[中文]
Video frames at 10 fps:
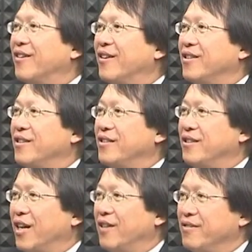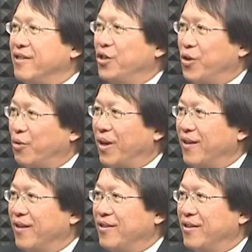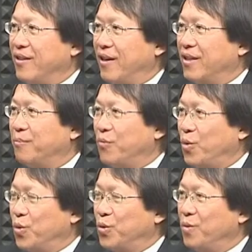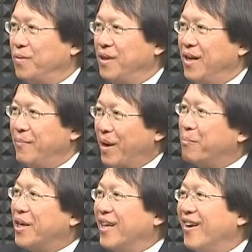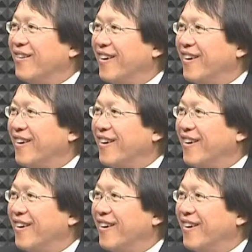而且你自己还有自己乐团，而且好像活动蛮频要的